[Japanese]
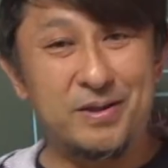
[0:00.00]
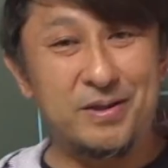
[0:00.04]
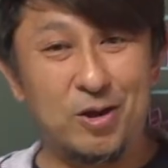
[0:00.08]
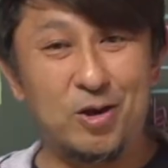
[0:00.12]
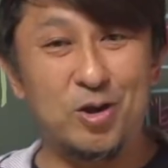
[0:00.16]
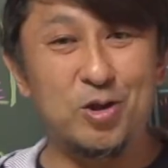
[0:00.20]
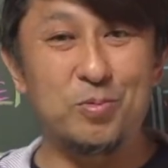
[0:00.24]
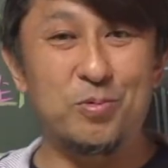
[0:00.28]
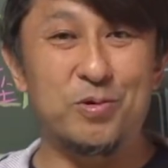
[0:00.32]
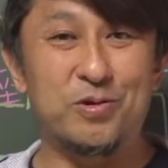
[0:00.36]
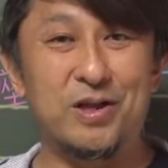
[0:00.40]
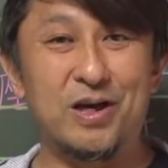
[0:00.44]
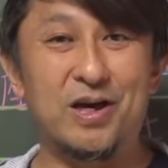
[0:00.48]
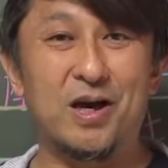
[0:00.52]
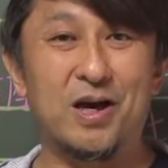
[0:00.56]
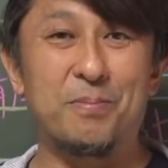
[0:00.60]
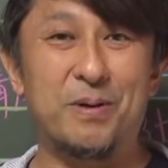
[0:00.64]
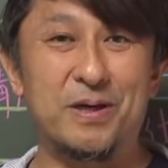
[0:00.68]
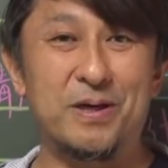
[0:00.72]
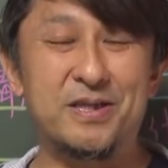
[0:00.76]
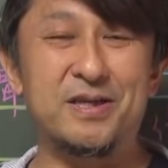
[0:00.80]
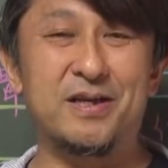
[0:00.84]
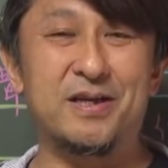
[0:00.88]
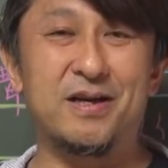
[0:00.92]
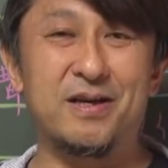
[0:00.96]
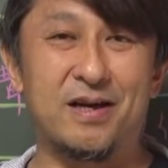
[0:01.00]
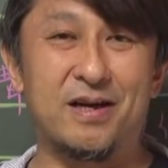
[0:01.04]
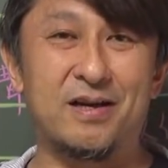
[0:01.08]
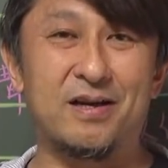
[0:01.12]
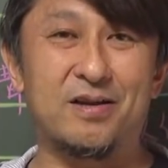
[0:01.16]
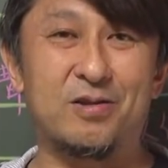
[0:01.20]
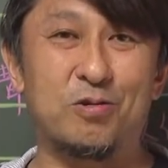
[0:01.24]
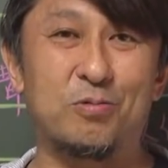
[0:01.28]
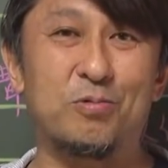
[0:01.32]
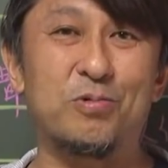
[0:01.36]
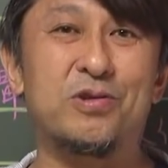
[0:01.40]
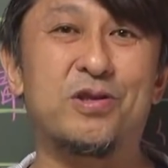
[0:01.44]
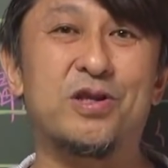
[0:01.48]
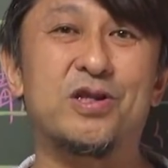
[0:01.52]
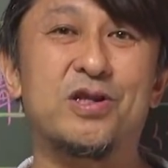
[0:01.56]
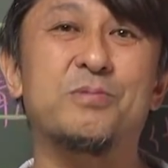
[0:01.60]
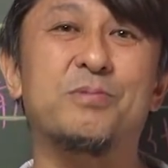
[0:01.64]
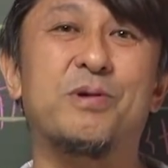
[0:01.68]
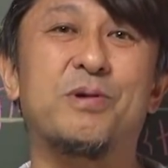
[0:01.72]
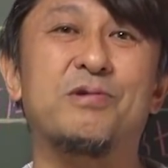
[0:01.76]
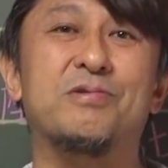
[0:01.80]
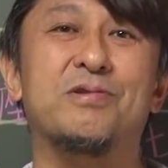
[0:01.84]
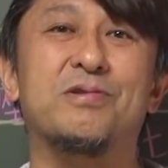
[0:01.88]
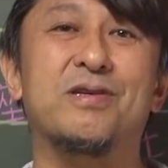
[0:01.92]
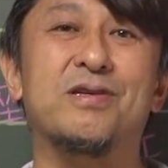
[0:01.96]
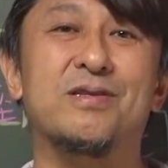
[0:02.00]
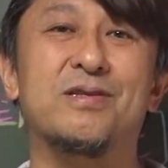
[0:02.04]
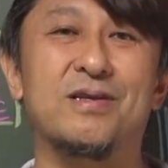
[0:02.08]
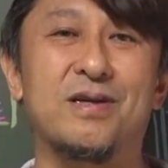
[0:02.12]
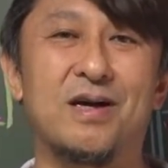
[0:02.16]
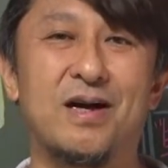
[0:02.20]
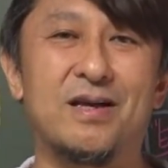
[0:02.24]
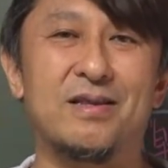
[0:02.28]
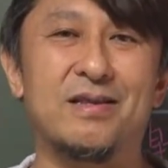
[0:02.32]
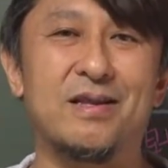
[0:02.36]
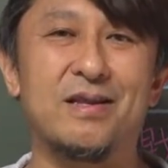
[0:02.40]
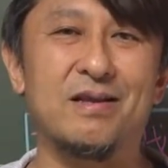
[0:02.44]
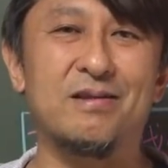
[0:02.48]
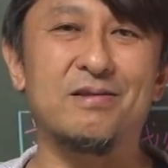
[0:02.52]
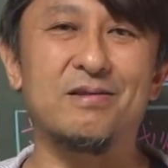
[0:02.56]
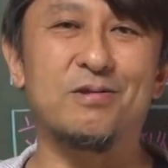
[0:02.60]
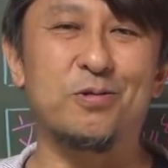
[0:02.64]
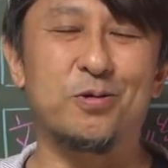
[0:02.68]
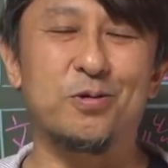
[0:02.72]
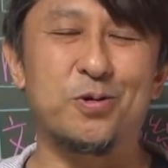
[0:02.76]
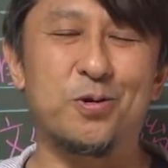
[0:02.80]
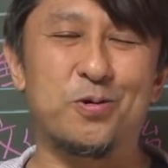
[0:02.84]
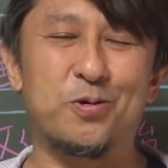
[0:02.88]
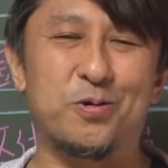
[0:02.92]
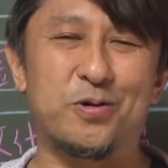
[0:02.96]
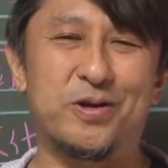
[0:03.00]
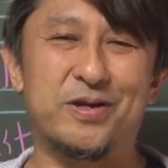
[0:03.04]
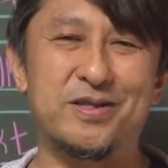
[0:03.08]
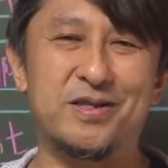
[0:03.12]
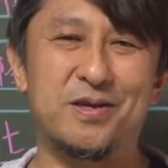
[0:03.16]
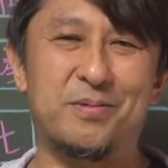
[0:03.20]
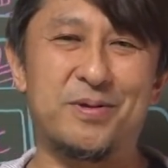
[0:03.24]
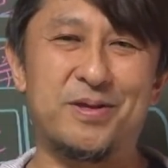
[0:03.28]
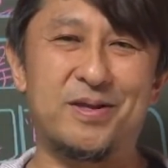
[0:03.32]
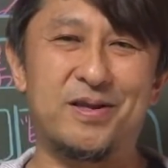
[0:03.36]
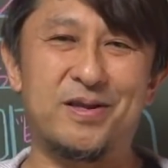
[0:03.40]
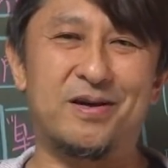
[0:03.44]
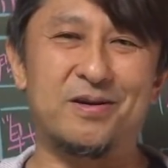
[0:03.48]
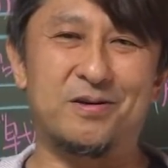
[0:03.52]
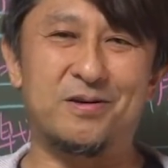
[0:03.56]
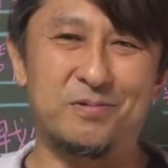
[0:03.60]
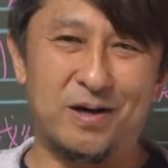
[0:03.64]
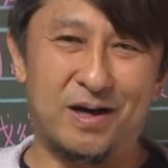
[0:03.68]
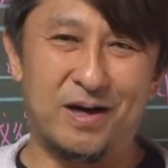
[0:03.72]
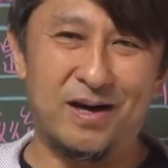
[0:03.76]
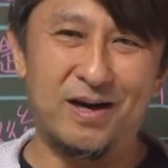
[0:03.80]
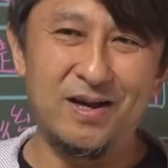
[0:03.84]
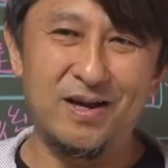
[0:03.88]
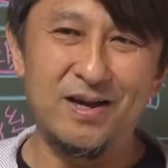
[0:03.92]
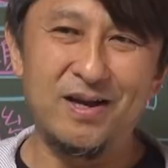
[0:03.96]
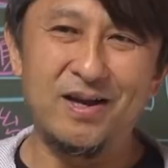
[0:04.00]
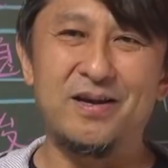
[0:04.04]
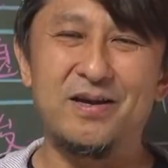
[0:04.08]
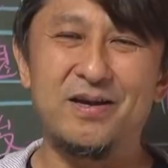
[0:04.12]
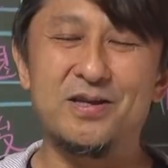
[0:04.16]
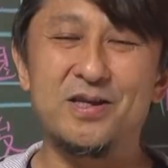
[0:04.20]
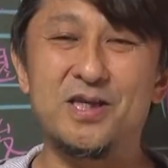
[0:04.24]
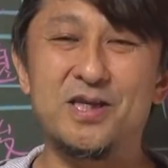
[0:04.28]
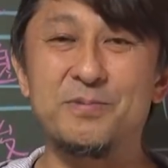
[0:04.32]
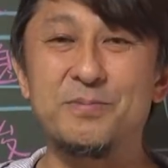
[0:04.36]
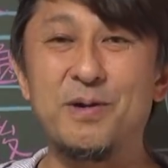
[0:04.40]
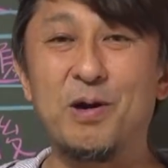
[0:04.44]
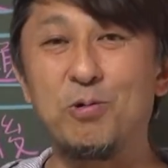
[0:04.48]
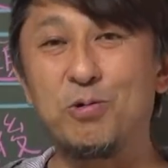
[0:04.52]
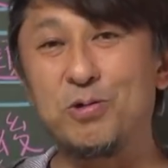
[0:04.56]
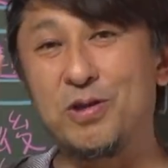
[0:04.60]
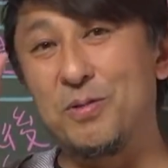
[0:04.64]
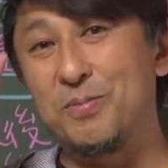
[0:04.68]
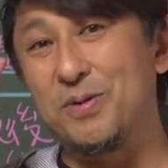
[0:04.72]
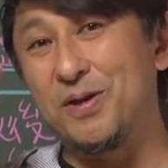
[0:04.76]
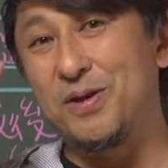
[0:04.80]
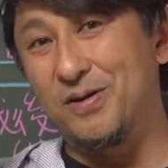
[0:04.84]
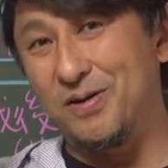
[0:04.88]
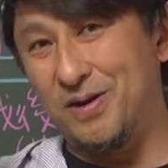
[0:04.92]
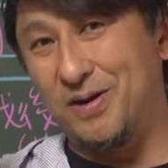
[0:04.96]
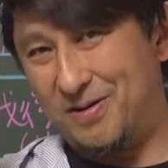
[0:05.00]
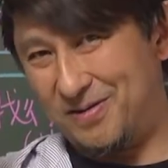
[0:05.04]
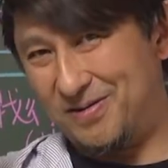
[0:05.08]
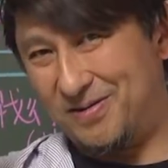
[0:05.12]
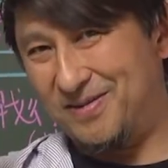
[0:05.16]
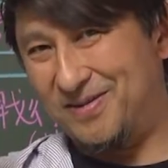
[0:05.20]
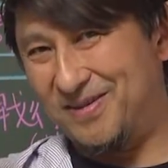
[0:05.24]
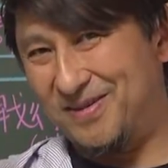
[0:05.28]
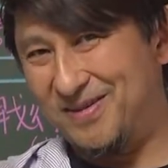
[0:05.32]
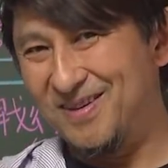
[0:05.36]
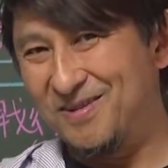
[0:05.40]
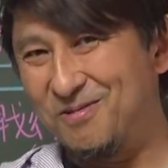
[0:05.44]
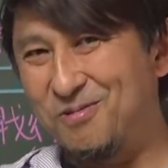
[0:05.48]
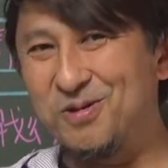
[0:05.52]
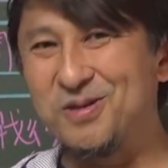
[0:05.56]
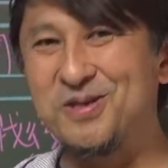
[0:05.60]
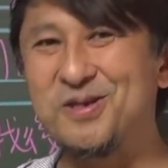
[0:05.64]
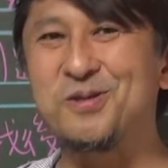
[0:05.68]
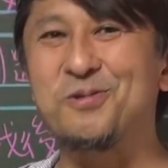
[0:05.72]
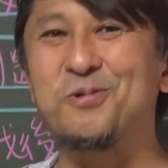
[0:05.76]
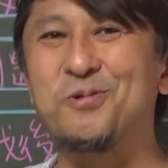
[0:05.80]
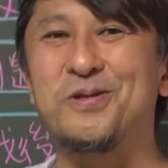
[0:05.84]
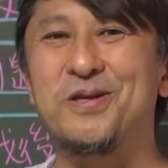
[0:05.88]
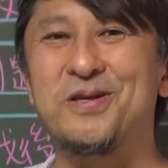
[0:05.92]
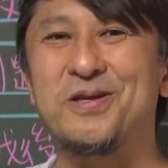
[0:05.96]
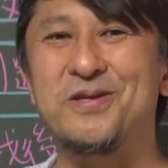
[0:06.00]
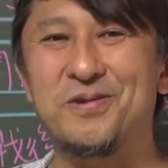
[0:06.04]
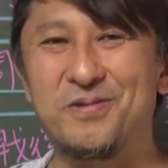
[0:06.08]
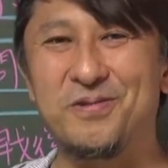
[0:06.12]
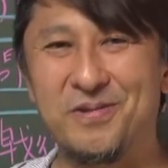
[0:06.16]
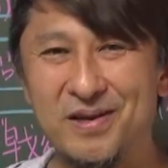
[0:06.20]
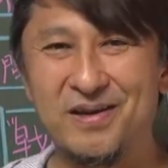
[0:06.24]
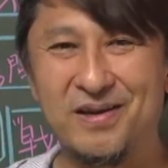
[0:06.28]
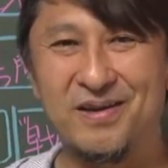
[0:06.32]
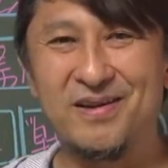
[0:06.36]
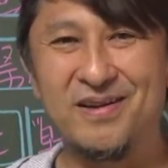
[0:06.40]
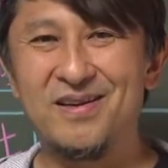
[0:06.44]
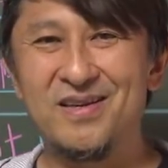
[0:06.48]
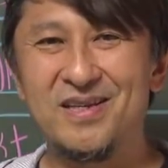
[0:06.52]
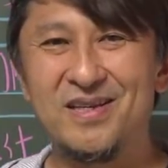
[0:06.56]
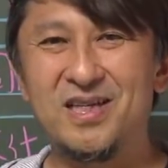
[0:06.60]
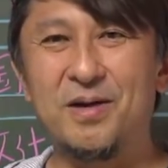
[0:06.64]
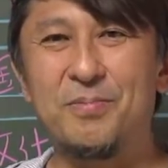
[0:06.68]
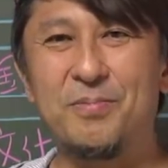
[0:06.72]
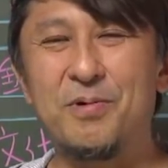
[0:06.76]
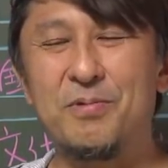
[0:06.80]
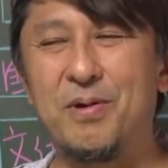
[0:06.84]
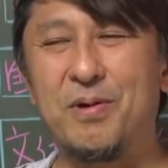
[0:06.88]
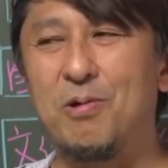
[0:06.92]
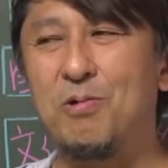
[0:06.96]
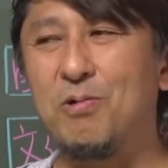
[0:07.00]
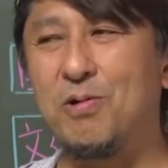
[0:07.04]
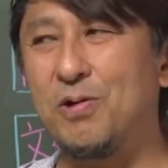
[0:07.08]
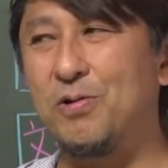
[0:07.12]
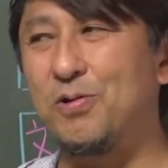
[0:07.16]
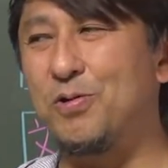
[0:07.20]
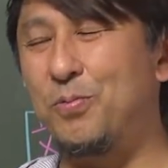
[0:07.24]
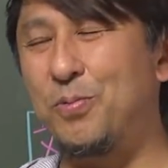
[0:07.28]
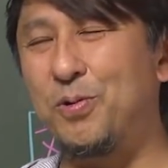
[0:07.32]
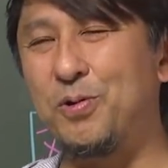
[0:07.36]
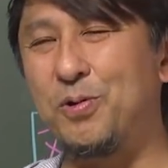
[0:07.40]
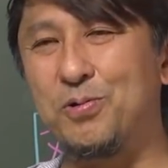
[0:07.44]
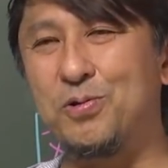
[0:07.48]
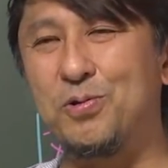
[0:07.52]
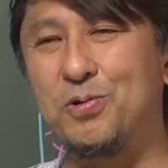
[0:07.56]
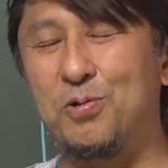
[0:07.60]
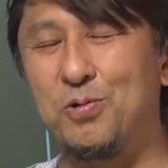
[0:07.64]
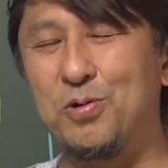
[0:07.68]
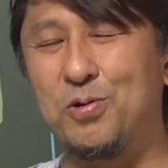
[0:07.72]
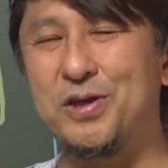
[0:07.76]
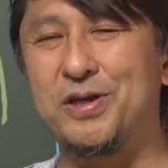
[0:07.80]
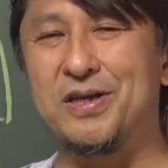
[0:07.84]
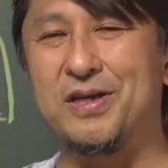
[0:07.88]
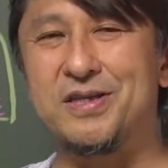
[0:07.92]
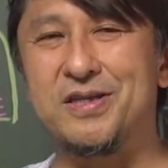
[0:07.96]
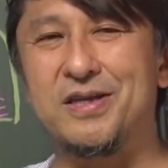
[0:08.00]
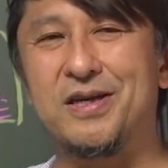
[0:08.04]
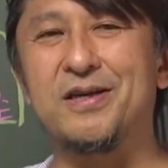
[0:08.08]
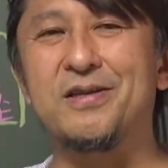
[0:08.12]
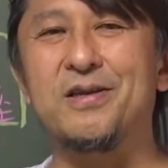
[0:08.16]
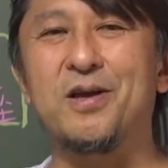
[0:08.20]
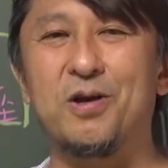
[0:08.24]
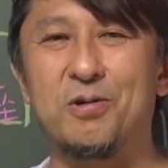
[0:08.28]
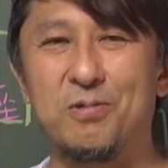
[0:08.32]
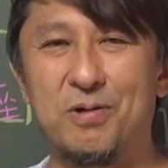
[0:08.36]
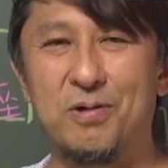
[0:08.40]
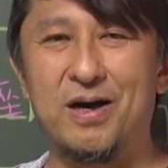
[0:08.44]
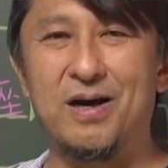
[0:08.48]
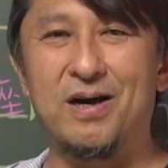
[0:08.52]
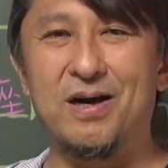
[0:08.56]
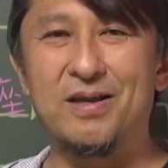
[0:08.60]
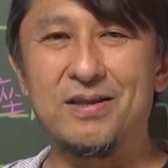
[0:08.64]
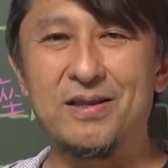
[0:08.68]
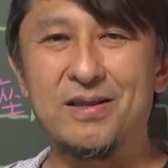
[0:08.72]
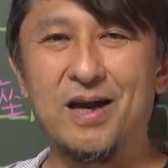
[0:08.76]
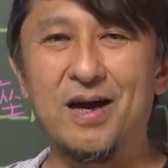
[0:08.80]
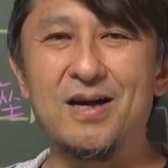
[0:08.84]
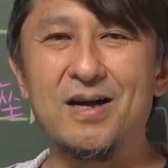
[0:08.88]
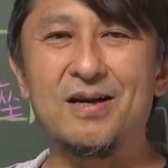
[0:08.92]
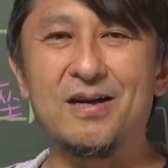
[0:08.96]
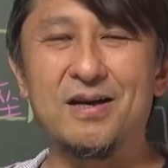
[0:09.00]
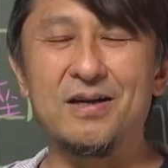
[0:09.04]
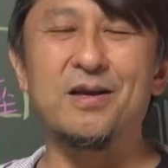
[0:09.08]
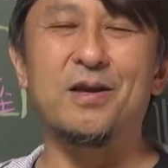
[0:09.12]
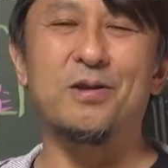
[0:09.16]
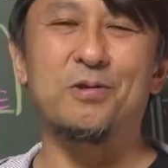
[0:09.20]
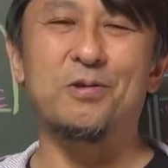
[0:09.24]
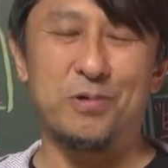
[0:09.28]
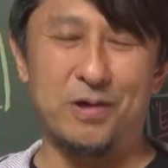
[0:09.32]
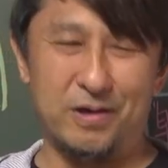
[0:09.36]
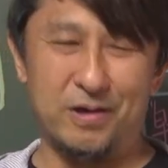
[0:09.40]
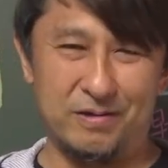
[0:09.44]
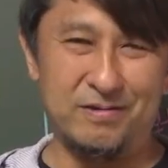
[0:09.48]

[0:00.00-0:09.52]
てるのもなんか場違いかなと思ってしまうんですがなんと代々木ゼミナールはスマホで見られるこれすごいですよねしかもまあ他の予備校と大きな違いなのは単価で取れ